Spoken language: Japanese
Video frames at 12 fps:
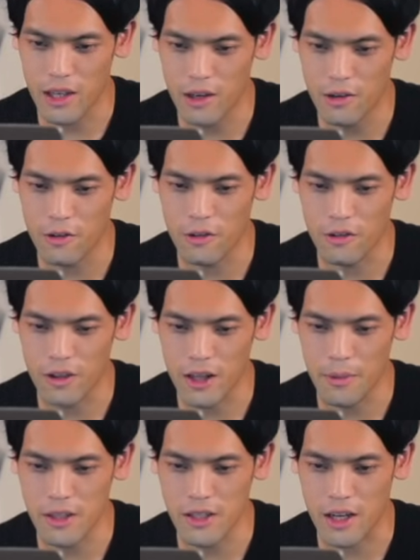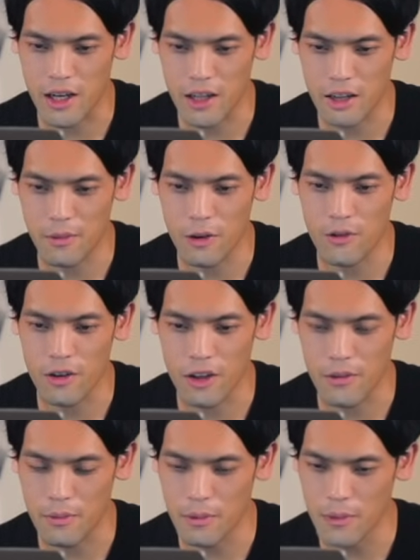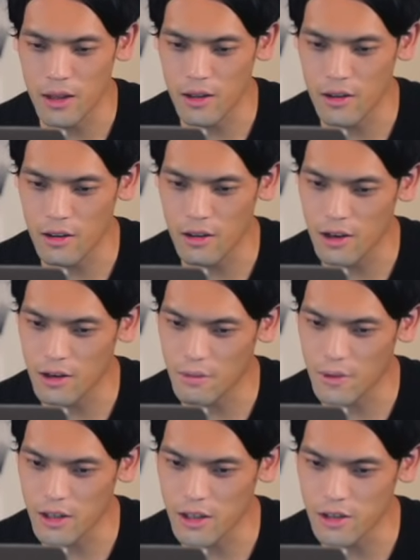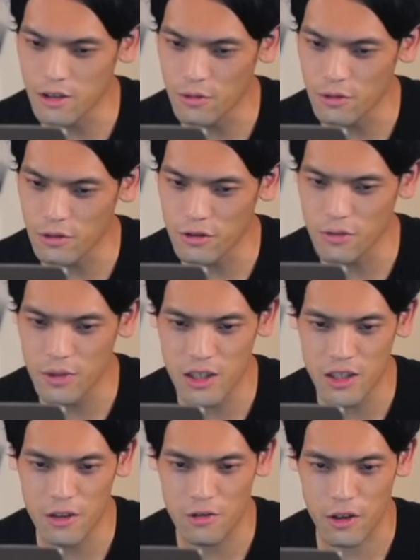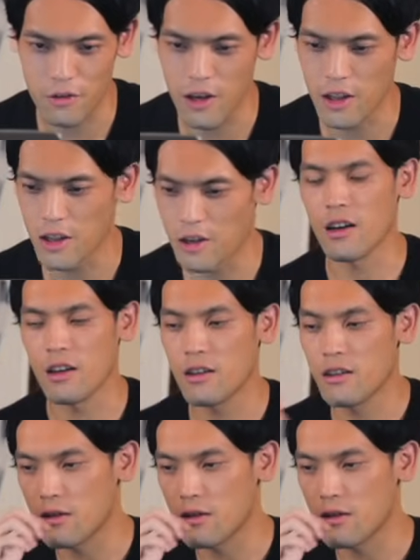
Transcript: あ1個試しで買ってみようかなまあみんななんかまあ一応おすすめしてんのかなわかんないはい